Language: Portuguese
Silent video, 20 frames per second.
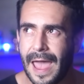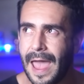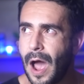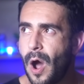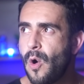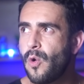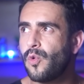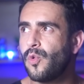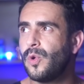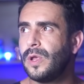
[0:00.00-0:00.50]
é
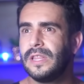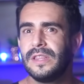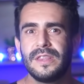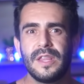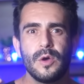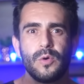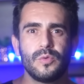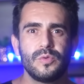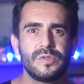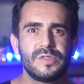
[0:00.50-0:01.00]
algo
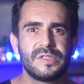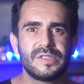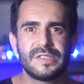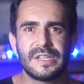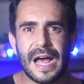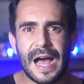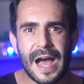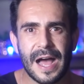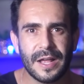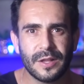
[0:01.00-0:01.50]

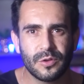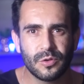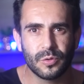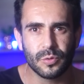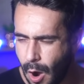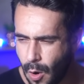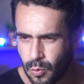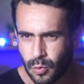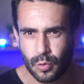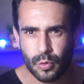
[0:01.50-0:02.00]
endeusado,
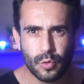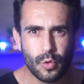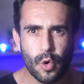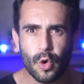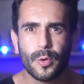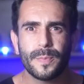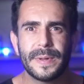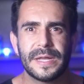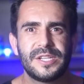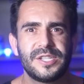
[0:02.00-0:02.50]
algo
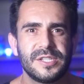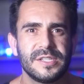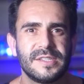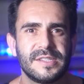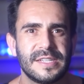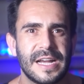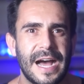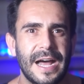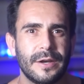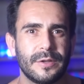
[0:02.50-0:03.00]

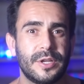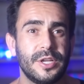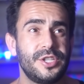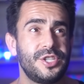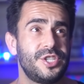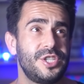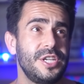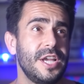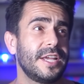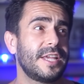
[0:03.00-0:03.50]
gourmetizado, que
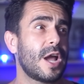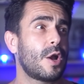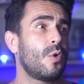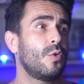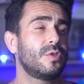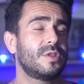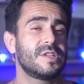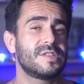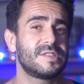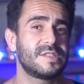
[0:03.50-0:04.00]
tinha que
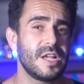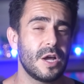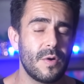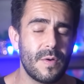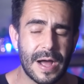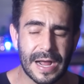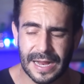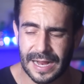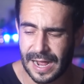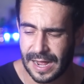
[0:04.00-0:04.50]
acontecer
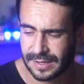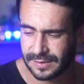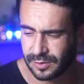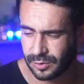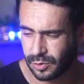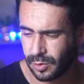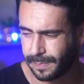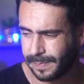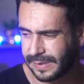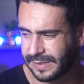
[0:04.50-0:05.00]
ao acaso. Eu
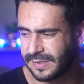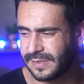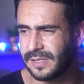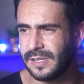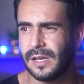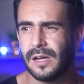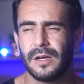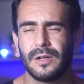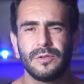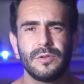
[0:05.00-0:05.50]
estou
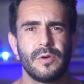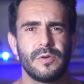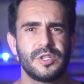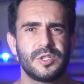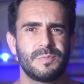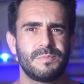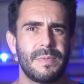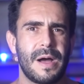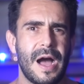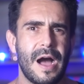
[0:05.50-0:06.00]
passeando, eu
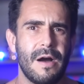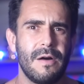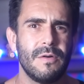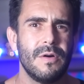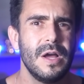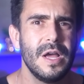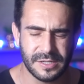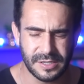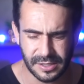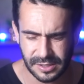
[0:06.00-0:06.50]

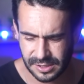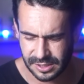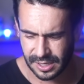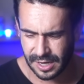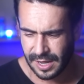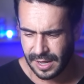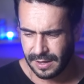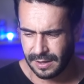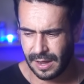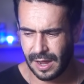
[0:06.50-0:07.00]
esbarro, a gente,
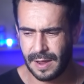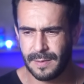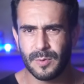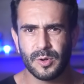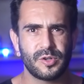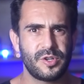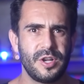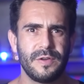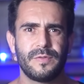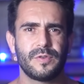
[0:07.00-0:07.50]
ai,
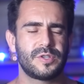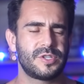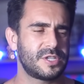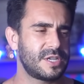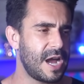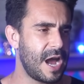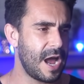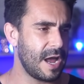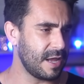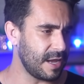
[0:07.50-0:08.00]
meus livros
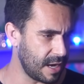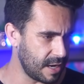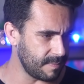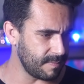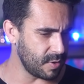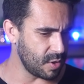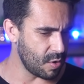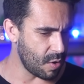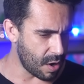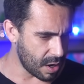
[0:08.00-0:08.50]
caem, ele
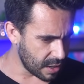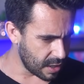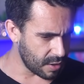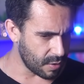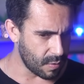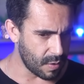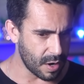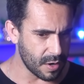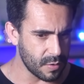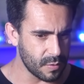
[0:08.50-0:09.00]
me olha,
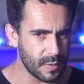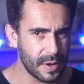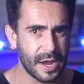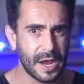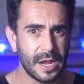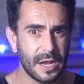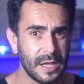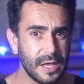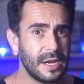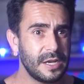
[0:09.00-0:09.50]
eu olho
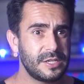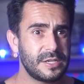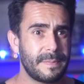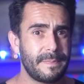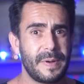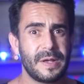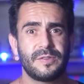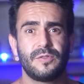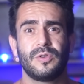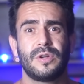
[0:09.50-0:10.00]
ele, ele já
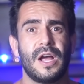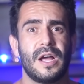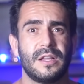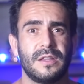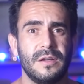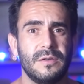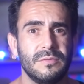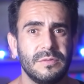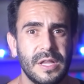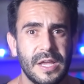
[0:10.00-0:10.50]
passa o cartão